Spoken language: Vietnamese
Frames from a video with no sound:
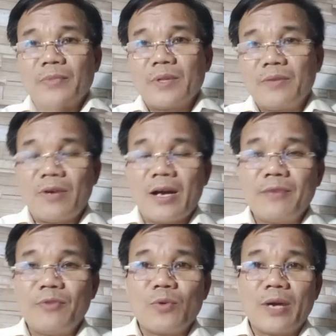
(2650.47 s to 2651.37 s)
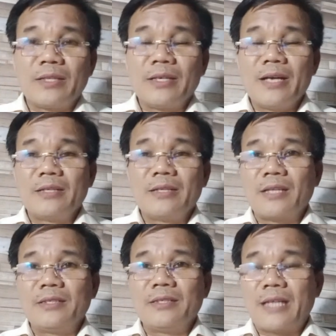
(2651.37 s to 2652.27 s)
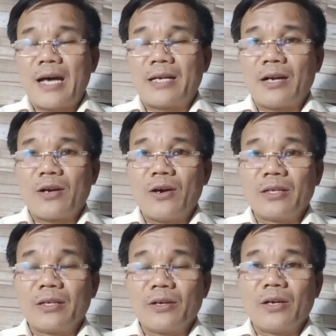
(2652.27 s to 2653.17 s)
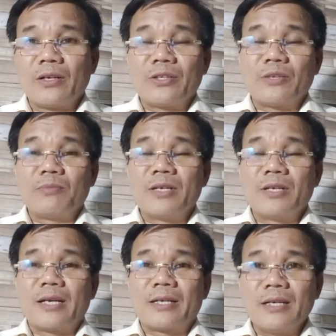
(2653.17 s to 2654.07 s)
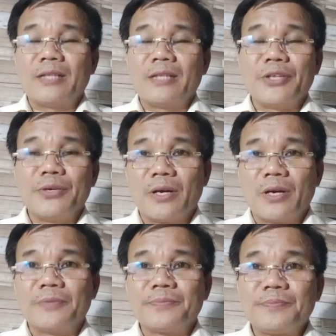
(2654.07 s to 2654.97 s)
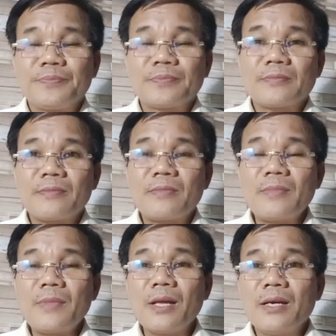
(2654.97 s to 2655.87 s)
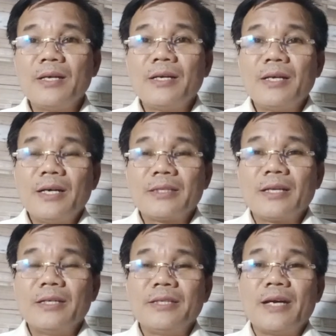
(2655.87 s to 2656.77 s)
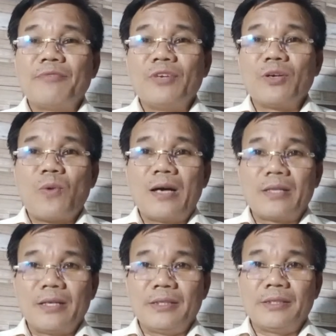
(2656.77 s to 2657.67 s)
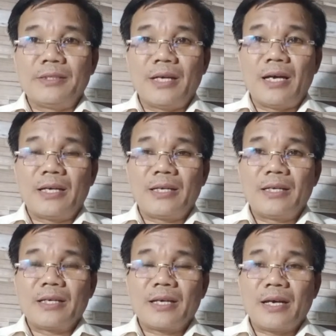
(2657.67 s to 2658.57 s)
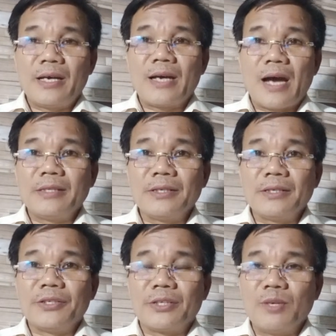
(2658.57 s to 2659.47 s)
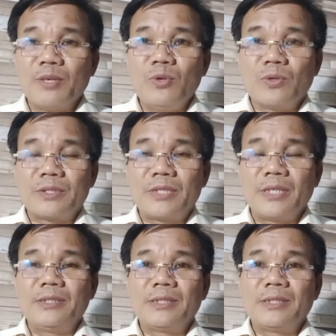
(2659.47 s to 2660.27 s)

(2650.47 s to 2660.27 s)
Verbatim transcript: Và cái vụ này thì đơn thư ra là ngồi ngồi ngồi trung ương là rất là nhiều rồi. À, thời gian vừa qua thì à, kể cả những người trong nhóm luật sư